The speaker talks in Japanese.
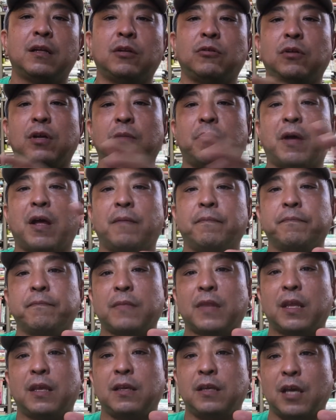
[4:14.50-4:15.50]
例えば
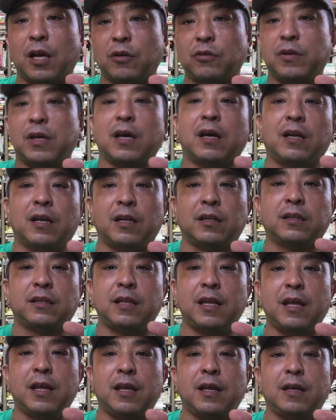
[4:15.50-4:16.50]
100円払っ
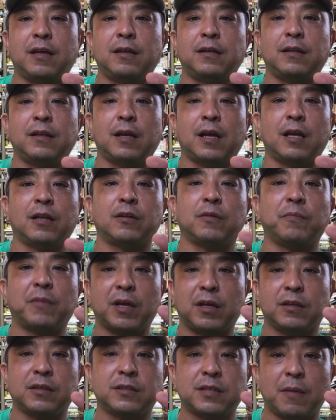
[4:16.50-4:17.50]
てあとま
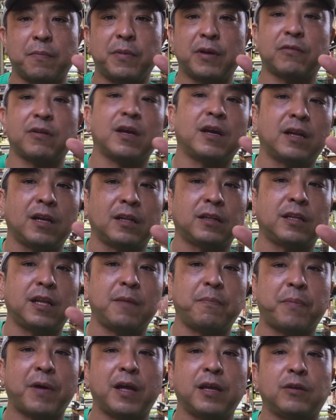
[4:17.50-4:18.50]
あ300円払っ
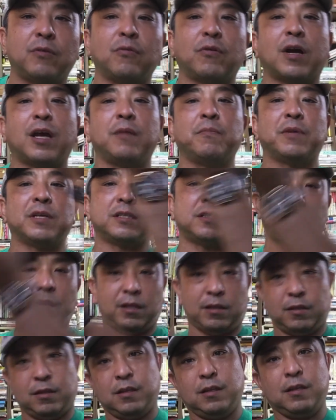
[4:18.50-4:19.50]
てパン1個買いました。
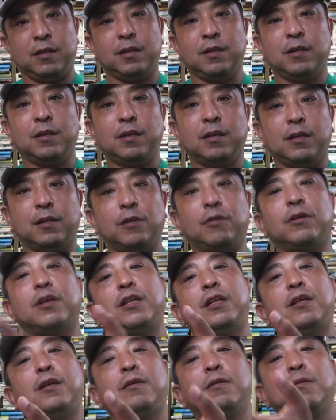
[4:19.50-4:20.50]
その
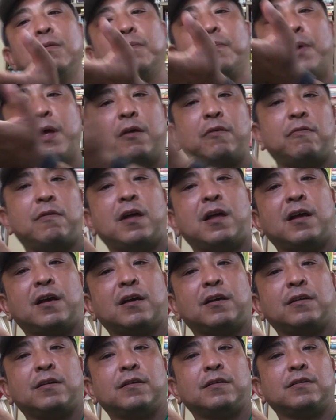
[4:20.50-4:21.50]
時にパン
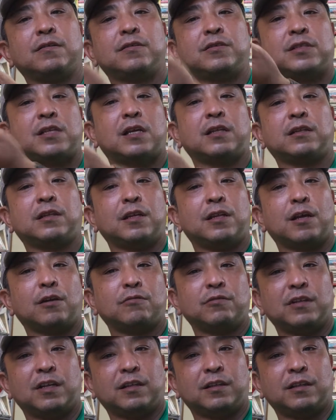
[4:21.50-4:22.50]
は腐ってな
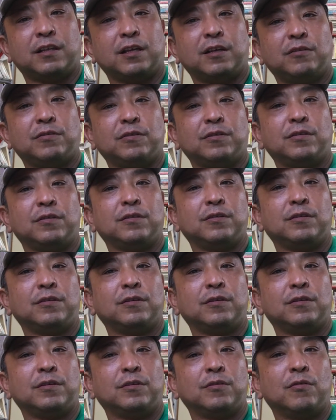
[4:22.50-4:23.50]
くなっていく
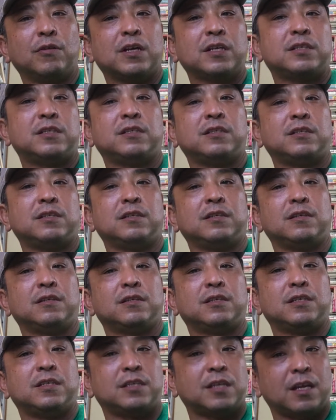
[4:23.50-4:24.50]
のが自
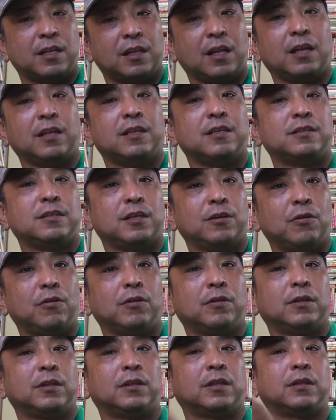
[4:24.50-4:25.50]
然なんですけ
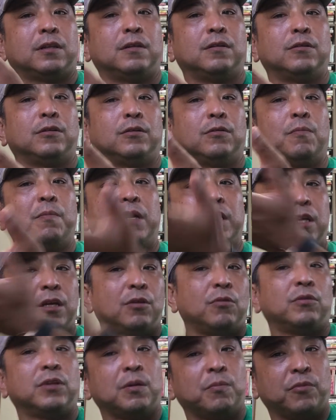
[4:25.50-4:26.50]
ど、うんとまあ、
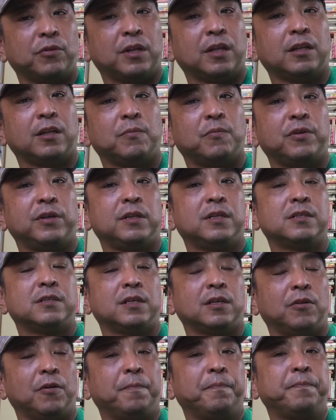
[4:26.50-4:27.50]
リンゴでも何でもいいんで
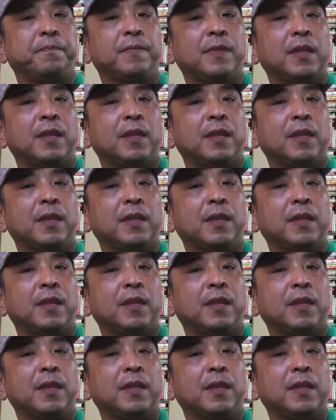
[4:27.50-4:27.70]
すけどだ